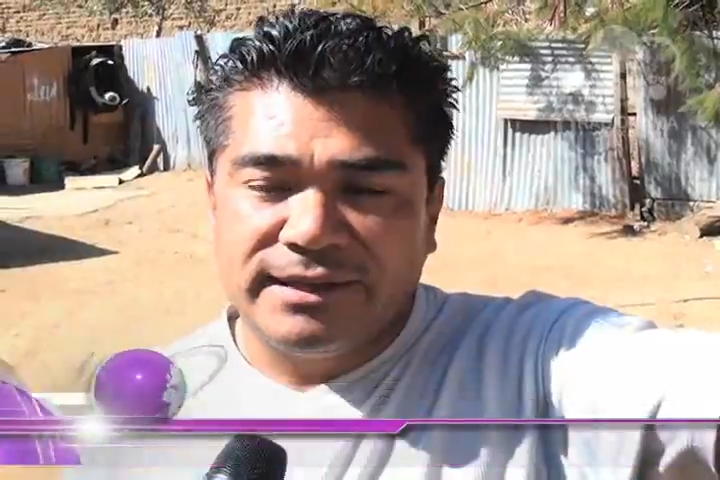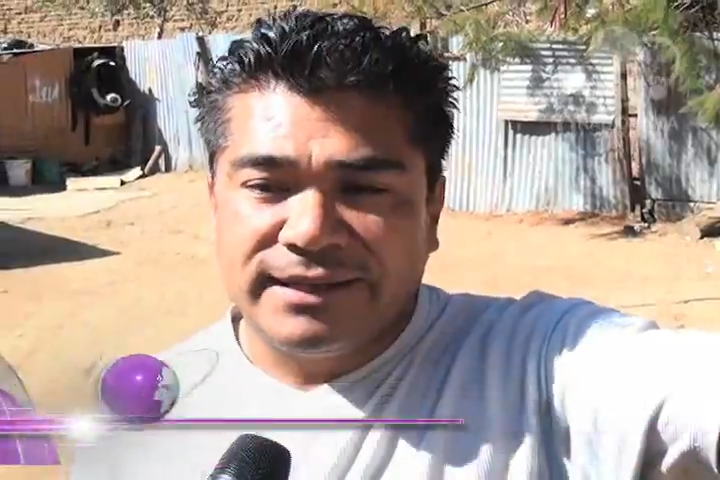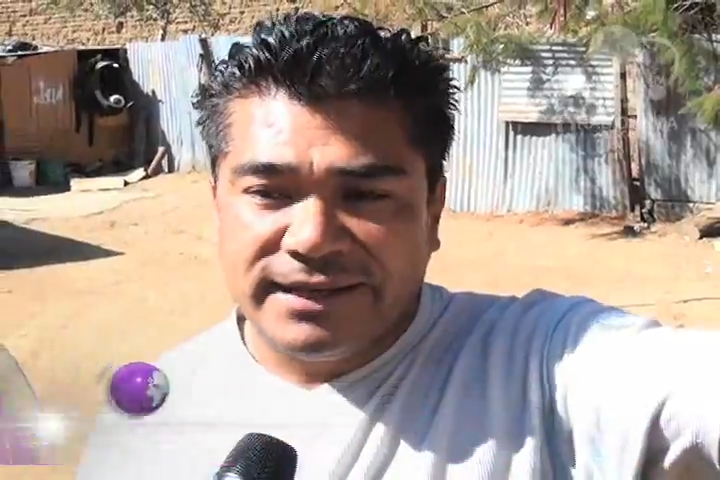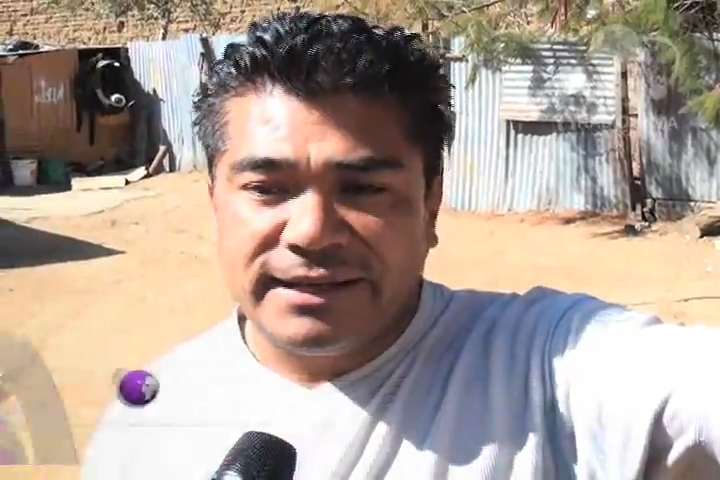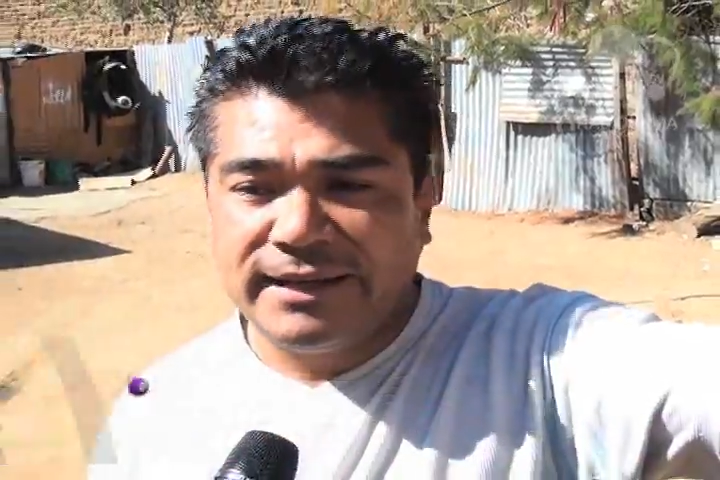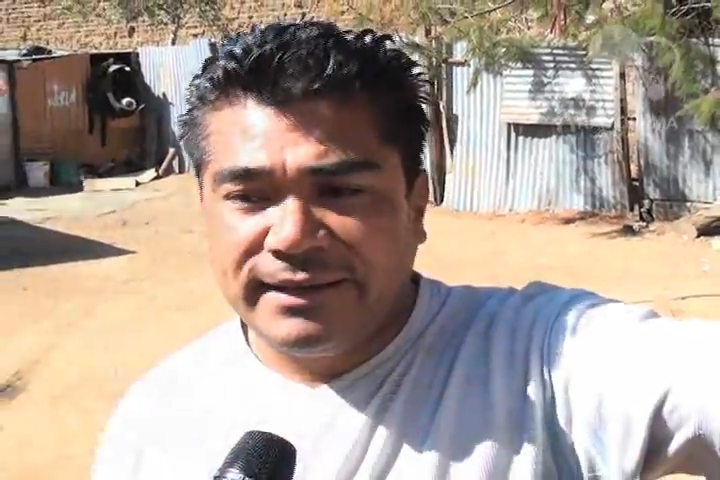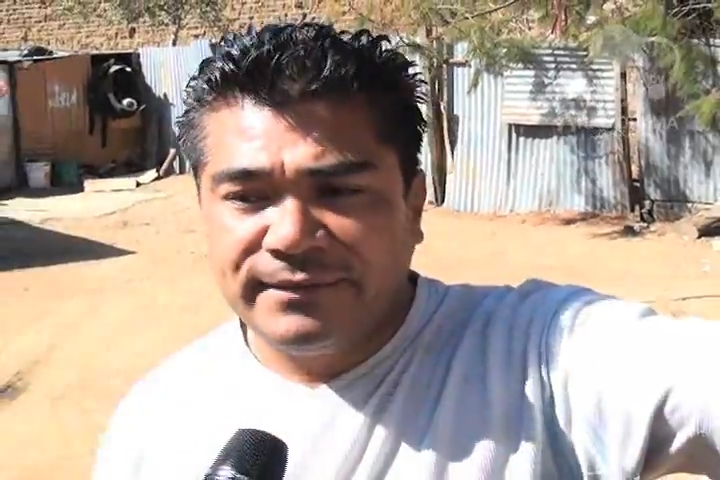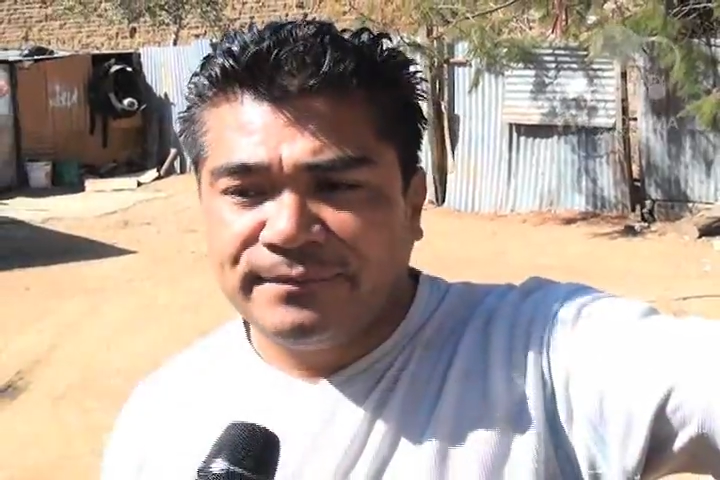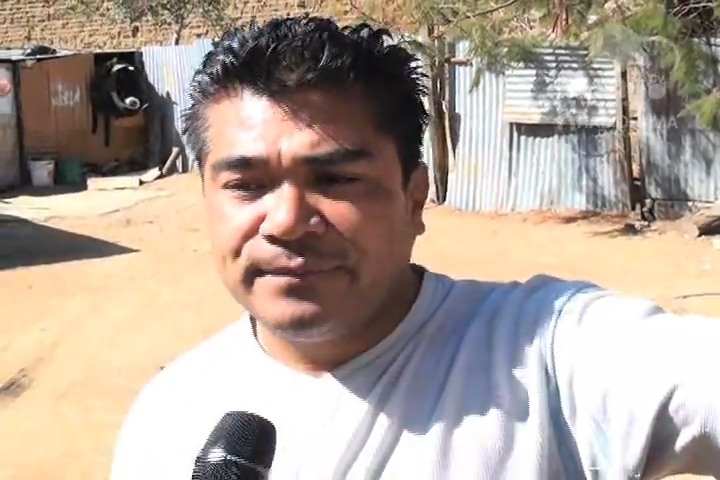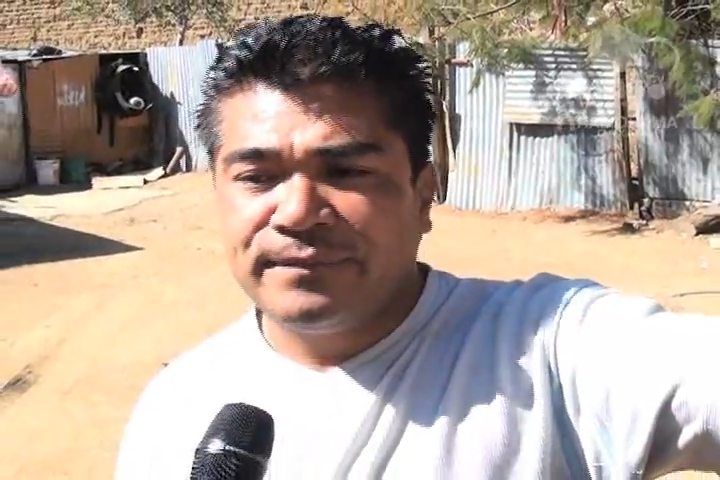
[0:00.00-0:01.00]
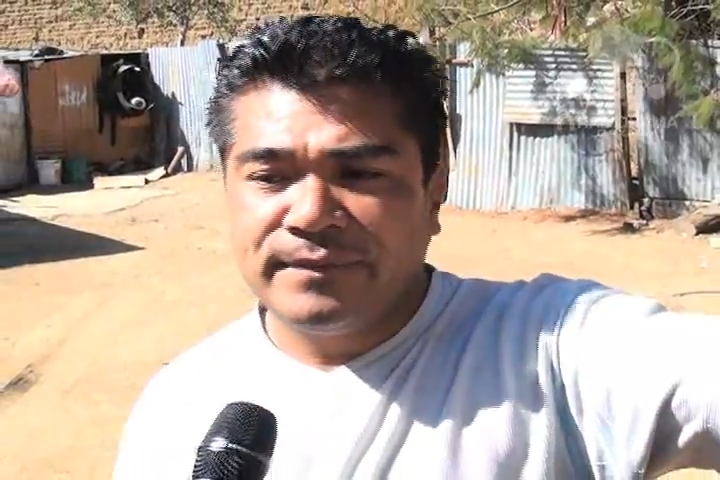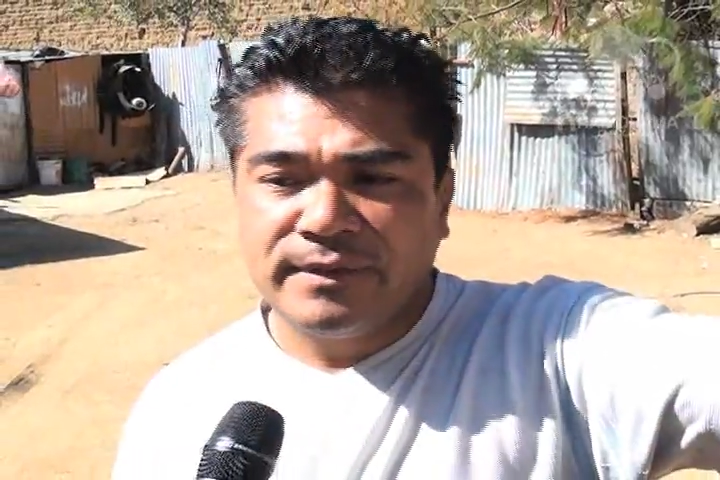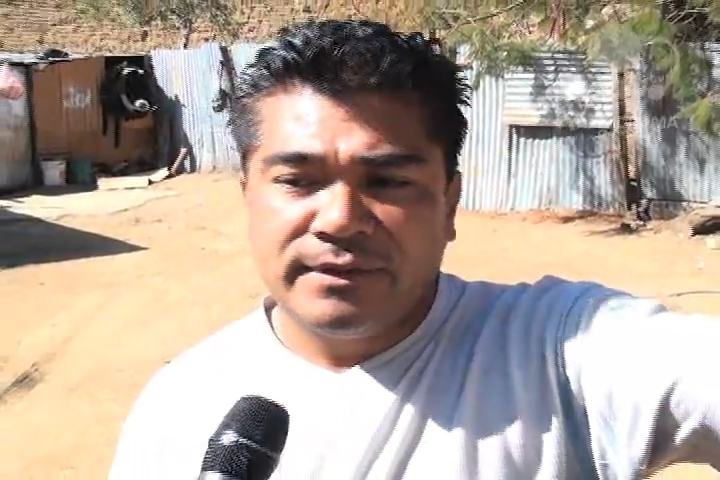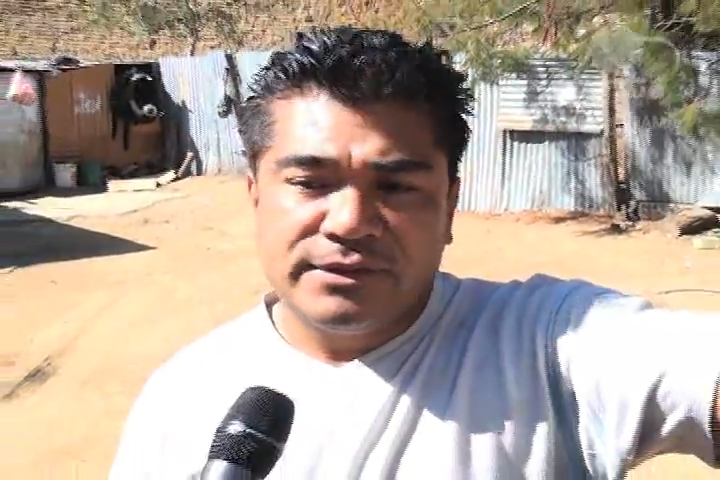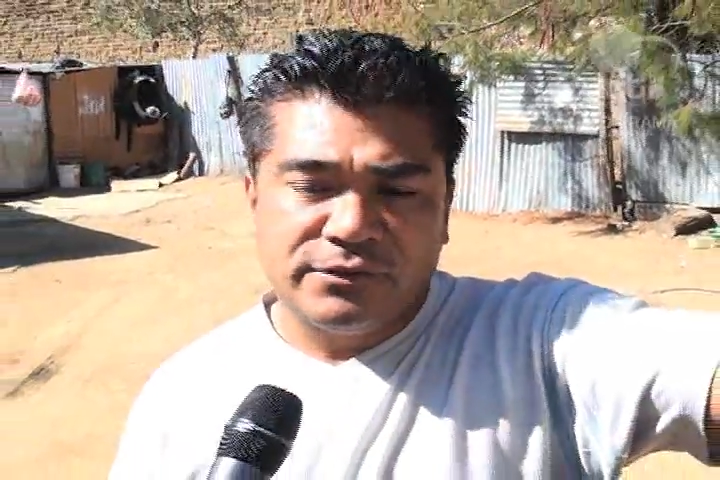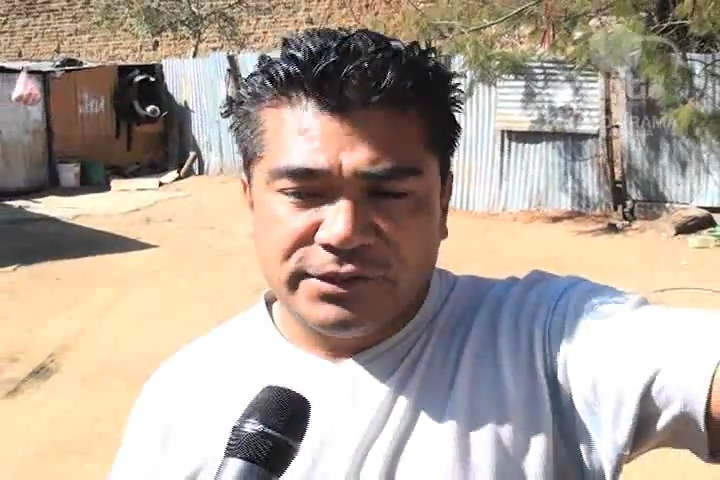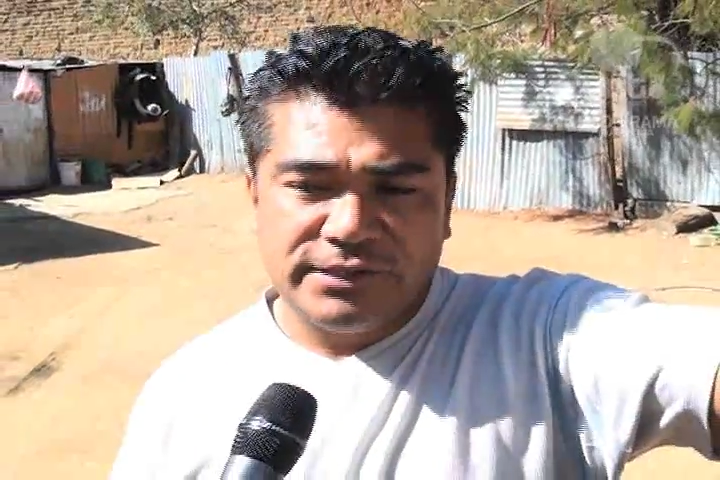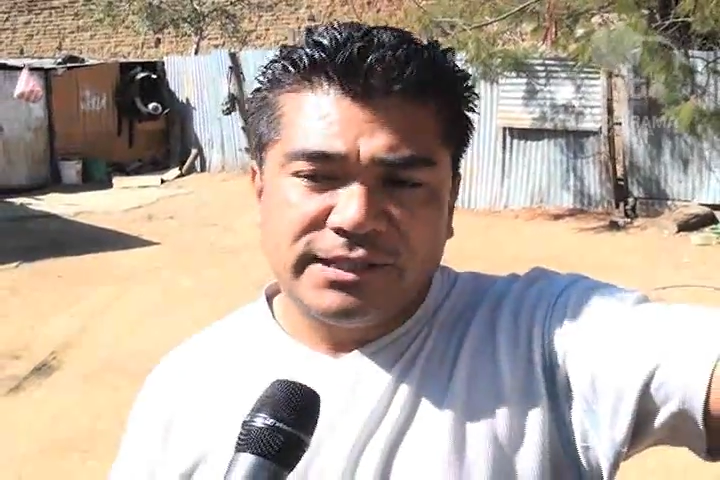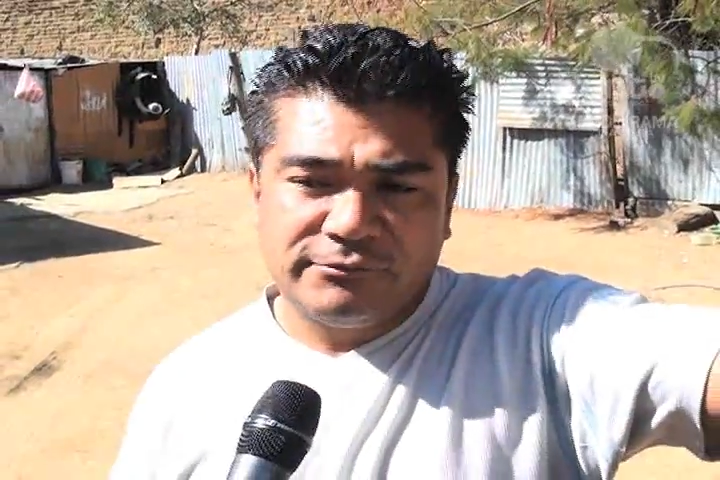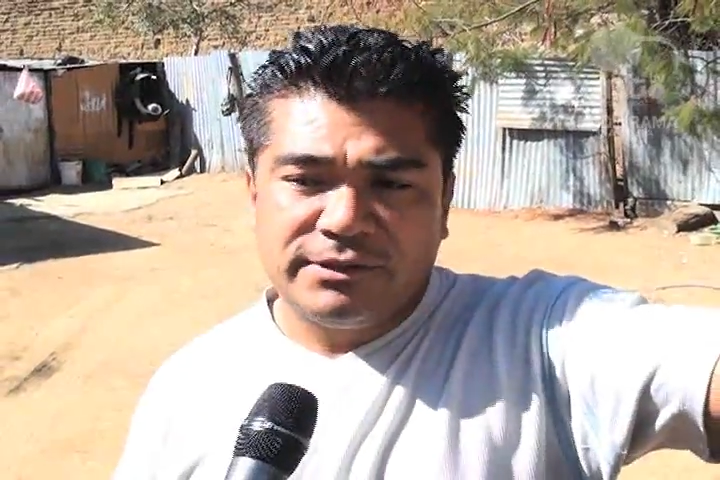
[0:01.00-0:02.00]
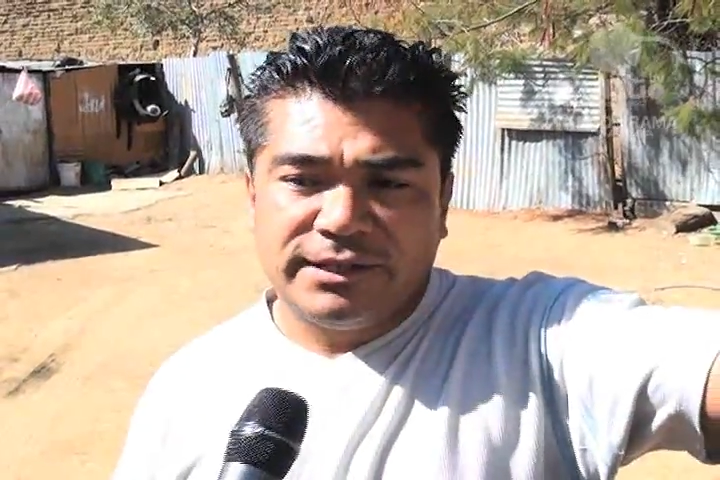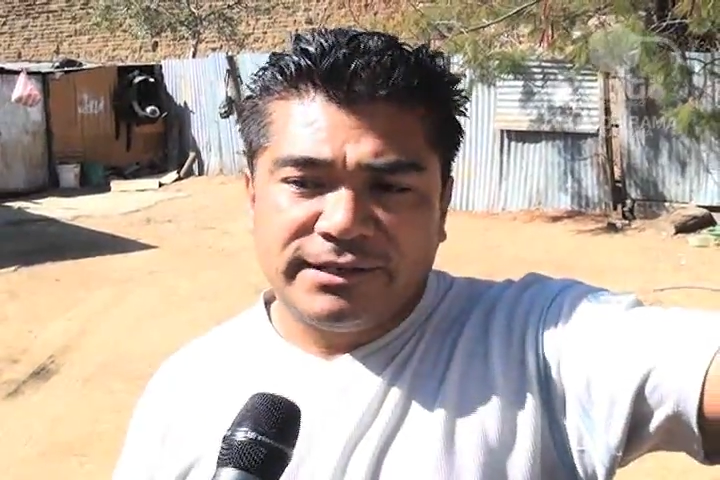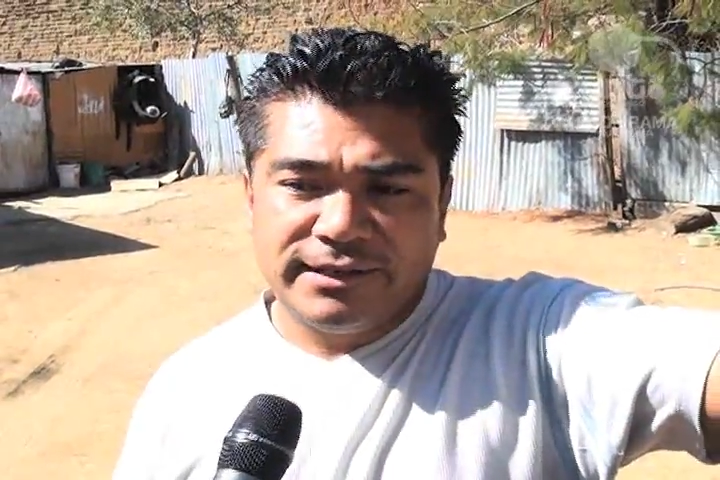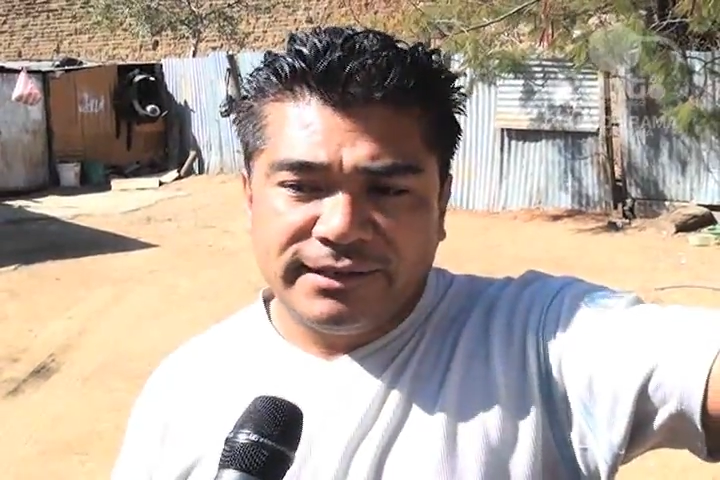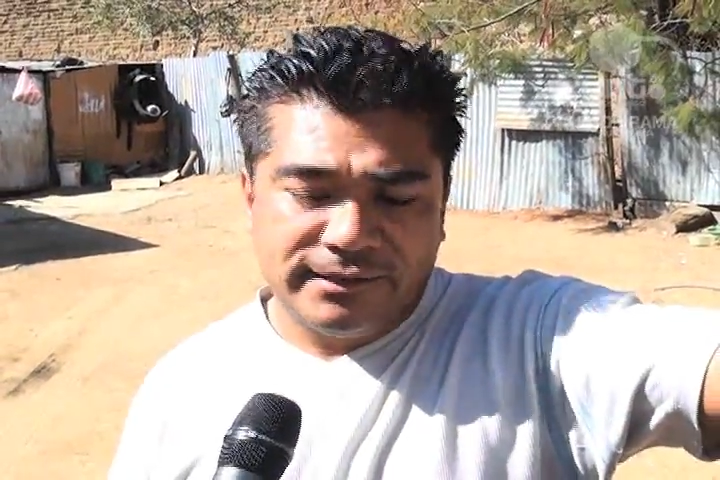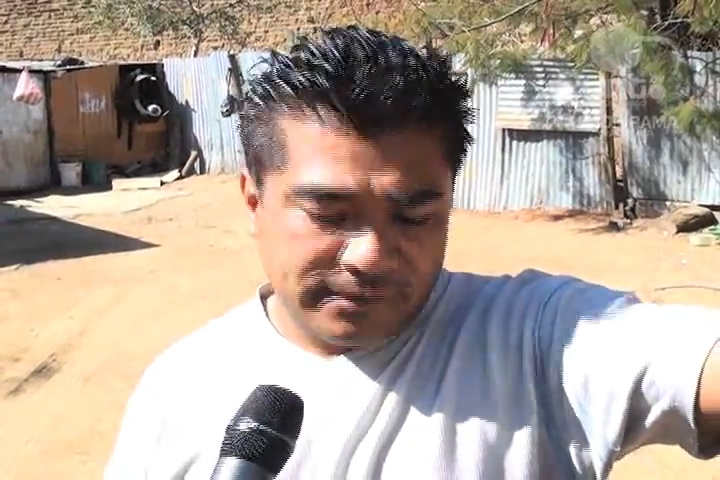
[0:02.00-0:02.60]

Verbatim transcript: drenaje, solicitando el drenaje.